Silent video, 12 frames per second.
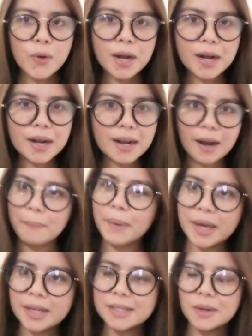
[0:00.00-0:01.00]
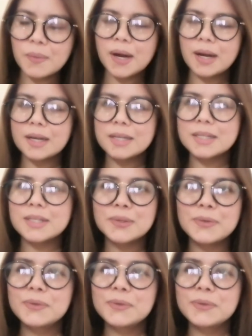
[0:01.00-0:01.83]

ako ng kape sa wakas.